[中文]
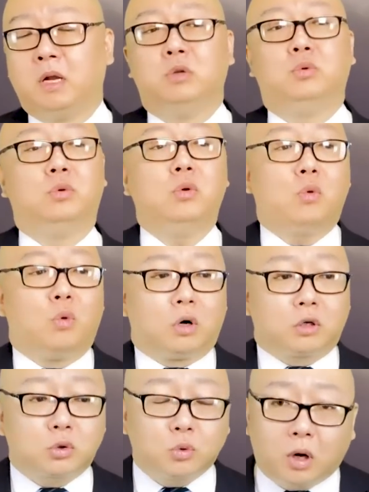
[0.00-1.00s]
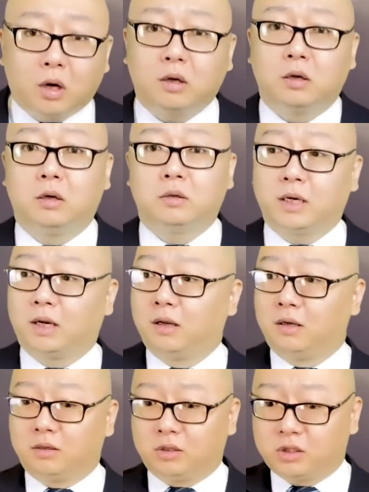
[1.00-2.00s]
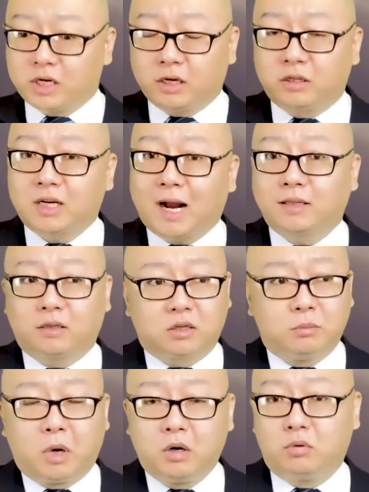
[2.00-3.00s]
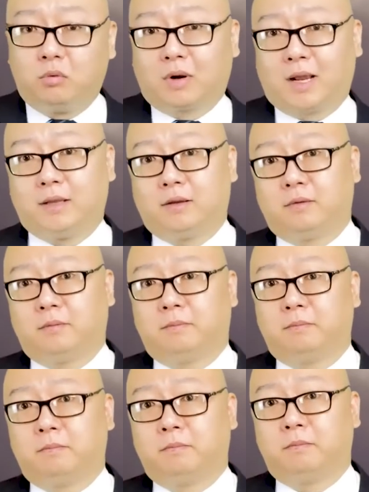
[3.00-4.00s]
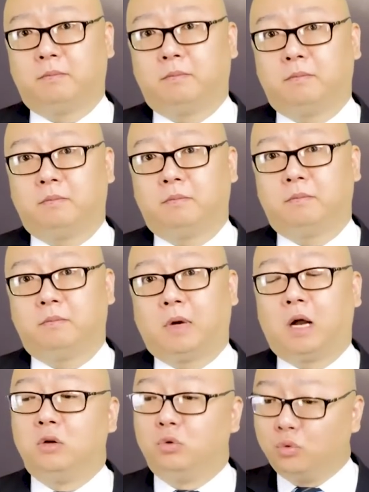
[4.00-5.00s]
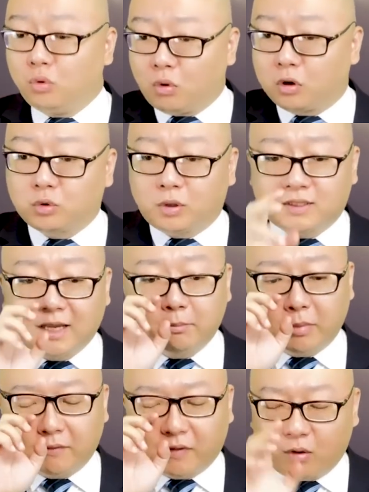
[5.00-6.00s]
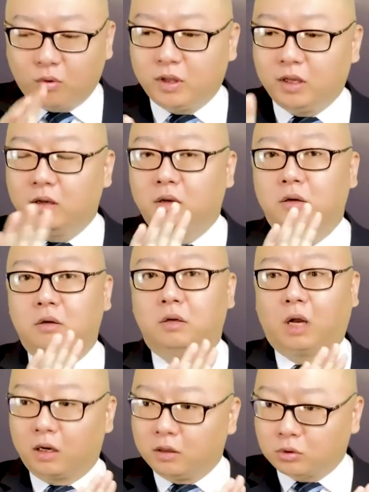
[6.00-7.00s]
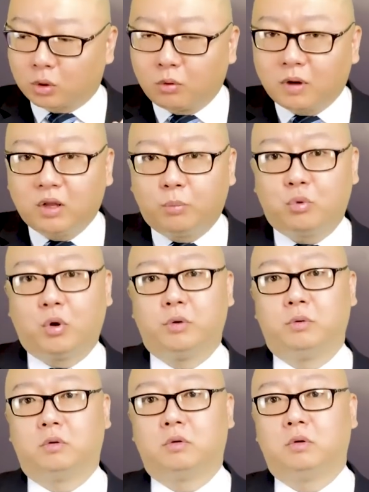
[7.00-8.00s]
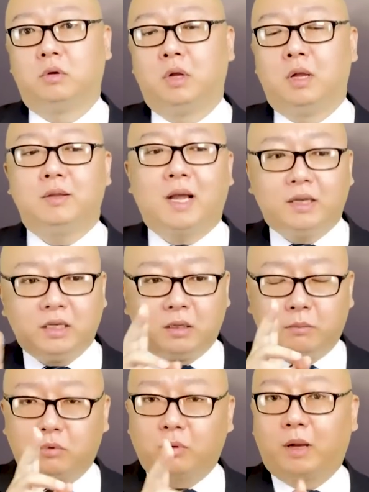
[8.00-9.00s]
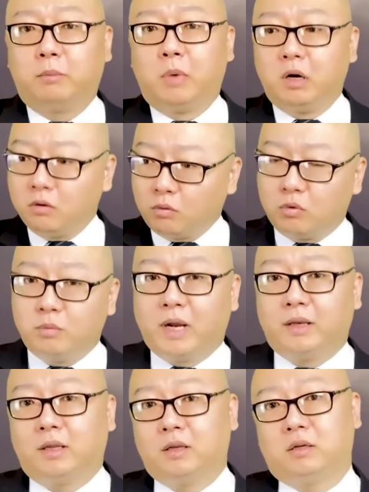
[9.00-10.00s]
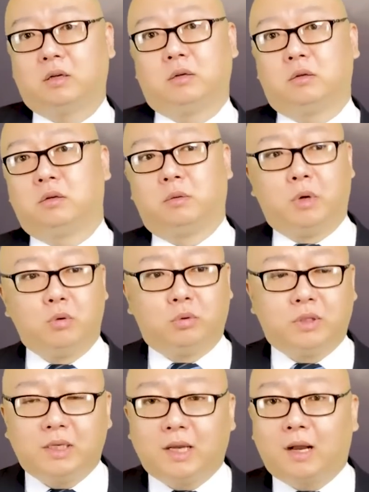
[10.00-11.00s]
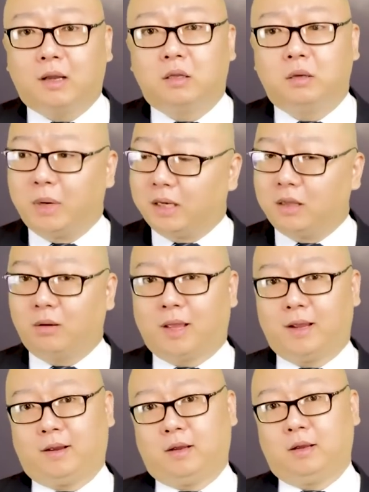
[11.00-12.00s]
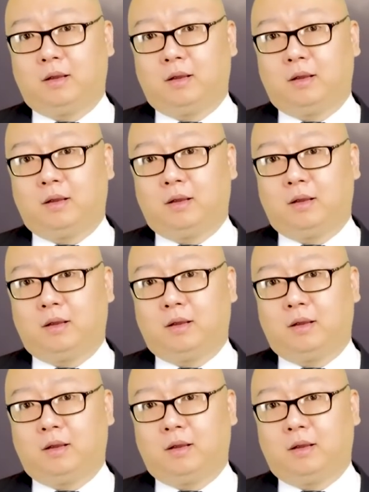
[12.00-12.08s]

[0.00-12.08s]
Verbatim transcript: 如果说这个这个沙子是蒙古来的啊，如果说三北防护林。啊，从来都不管用。那你对吧？蒙古每年的这个这个蒙古低压，那每年都来啊。